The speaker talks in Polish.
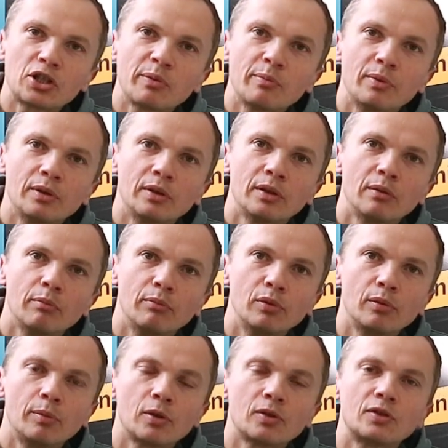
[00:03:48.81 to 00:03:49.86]
żeby
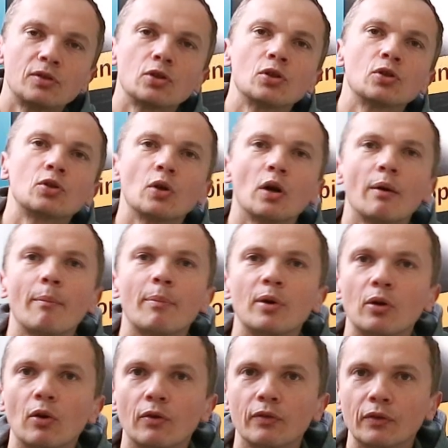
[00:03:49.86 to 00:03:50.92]
Bluebox 10
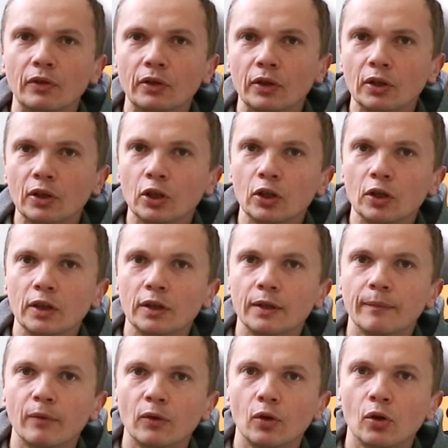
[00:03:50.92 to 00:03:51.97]
amperowy
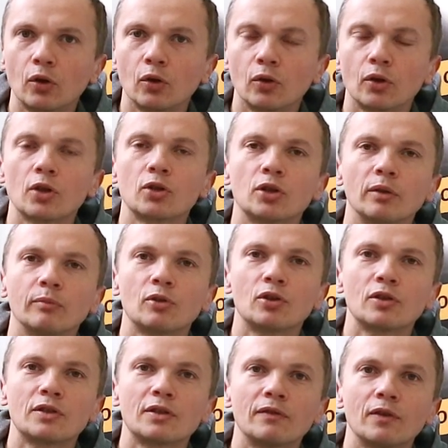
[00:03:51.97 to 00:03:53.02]
i Noco
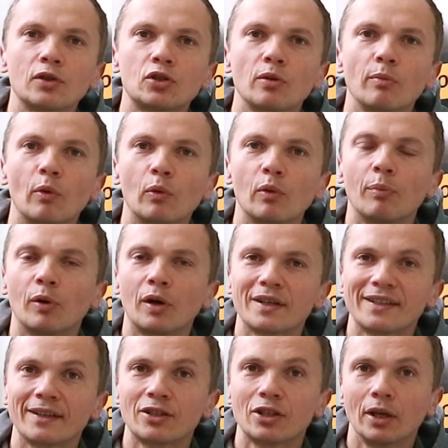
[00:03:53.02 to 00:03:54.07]
G7200 mogły
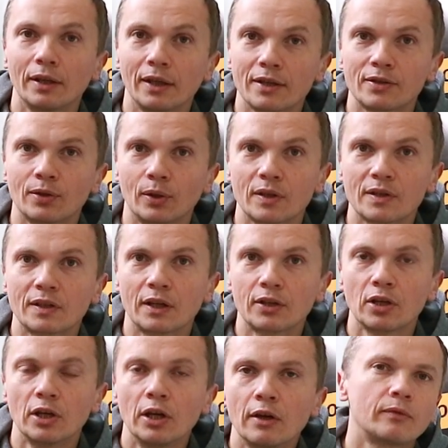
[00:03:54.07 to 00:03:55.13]
pokazać na co je stać.